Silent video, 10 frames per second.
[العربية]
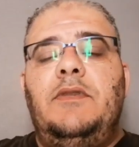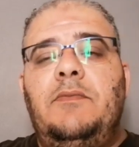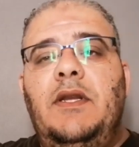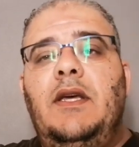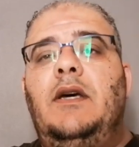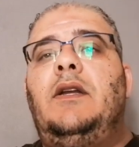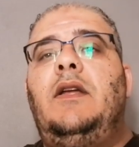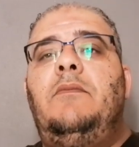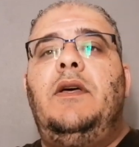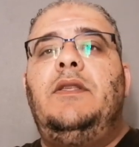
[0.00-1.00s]
بسم الله
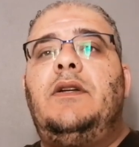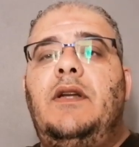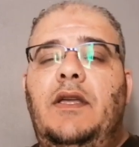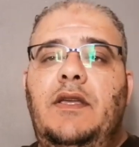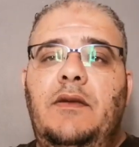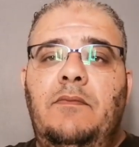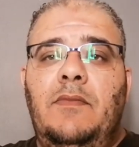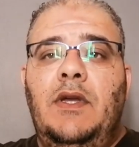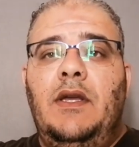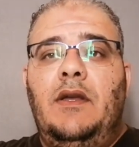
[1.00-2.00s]
الرحمن
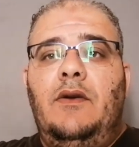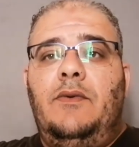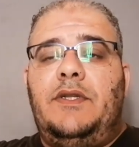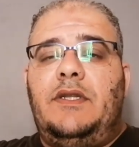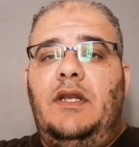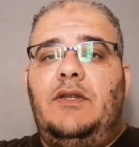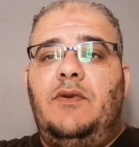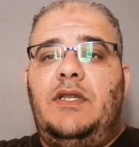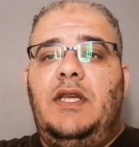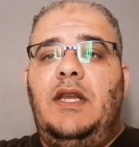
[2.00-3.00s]
الرحيم والصلاة
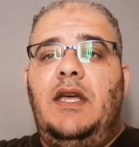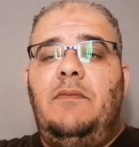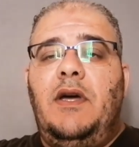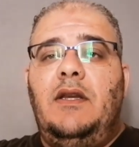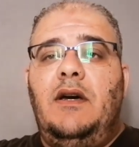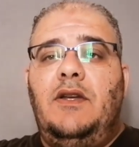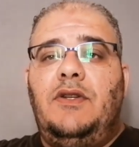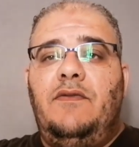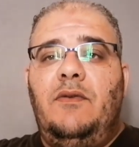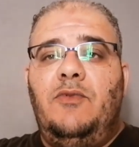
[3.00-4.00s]
والسلام على
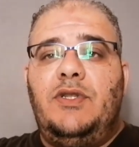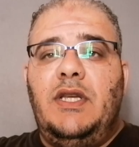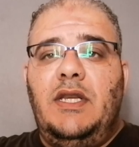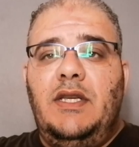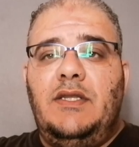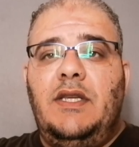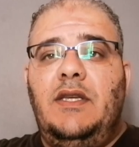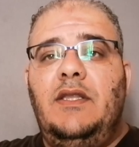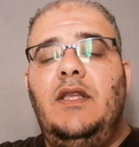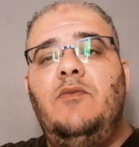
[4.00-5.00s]
أشرف المرسلين
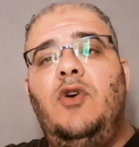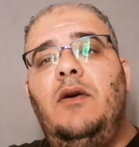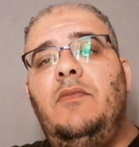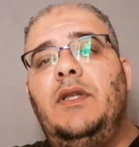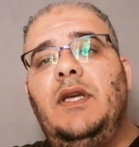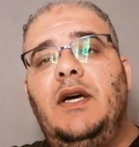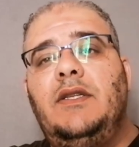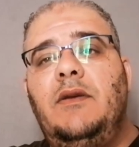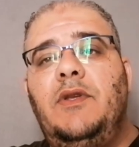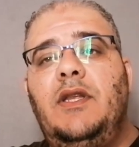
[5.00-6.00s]
سيدنا محمد
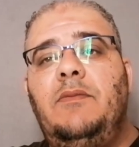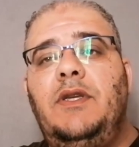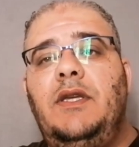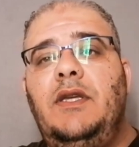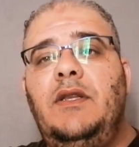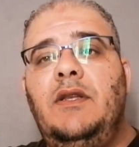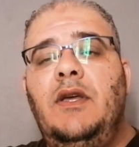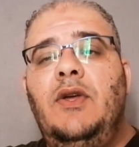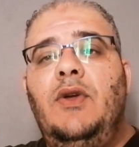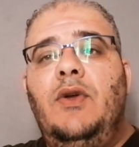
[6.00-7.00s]
خاتم النبيين
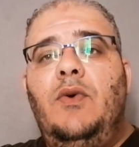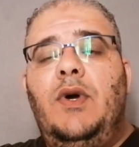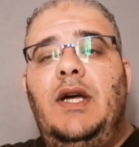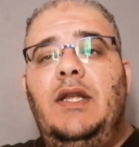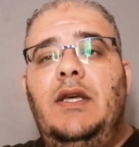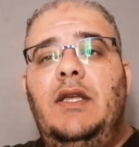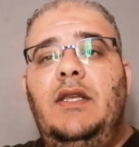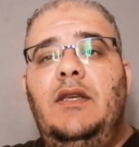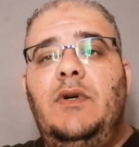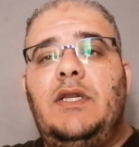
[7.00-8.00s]
وعلى
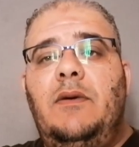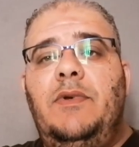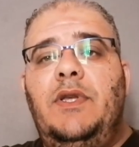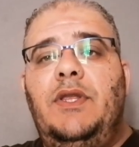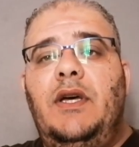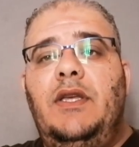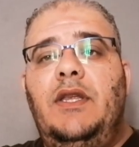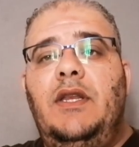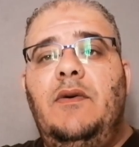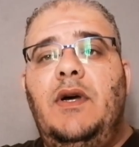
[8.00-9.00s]
آله وصحبه
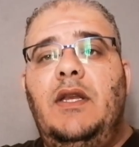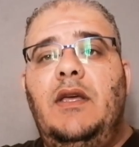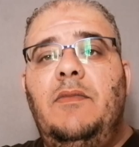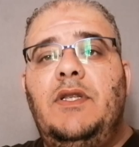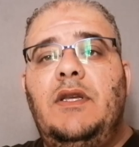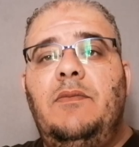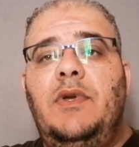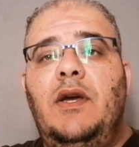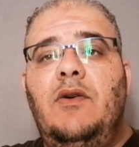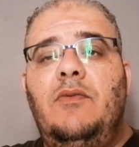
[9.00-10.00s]
الطاهرين وعلى من
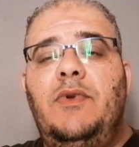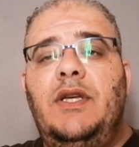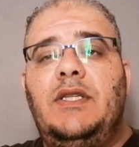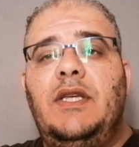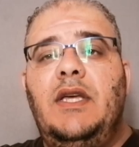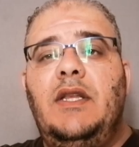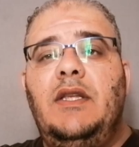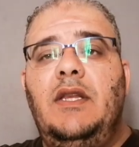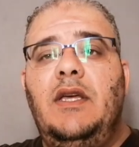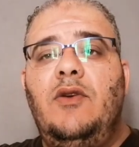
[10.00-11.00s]
تبعهم بإحسان
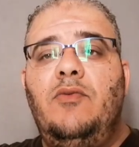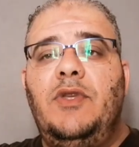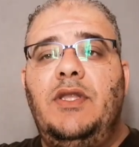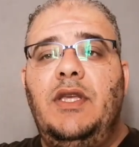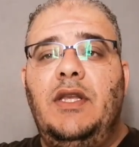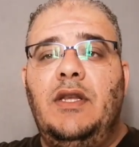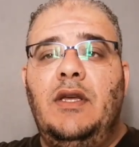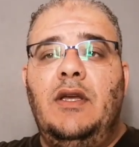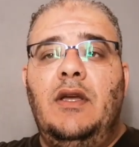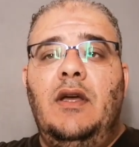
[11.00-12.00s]
إلى يوم الدين
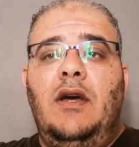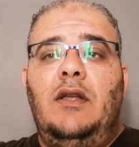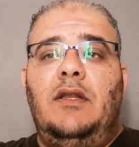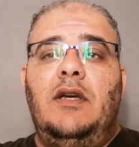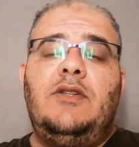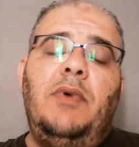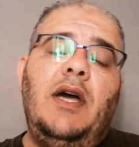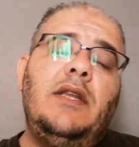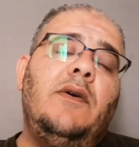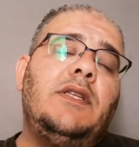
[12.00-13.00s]
الله
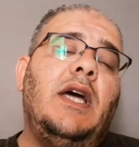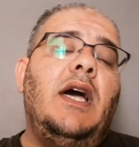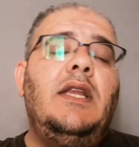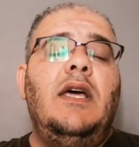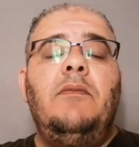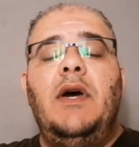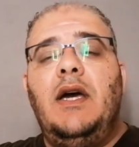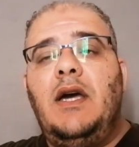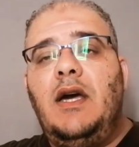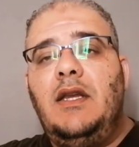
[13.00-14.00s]
سبحانه وتعالى ما
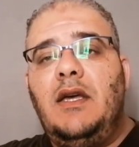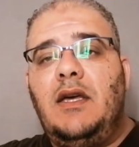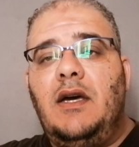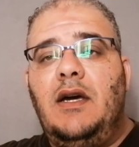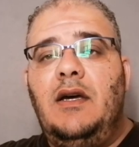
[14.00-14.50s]
خلق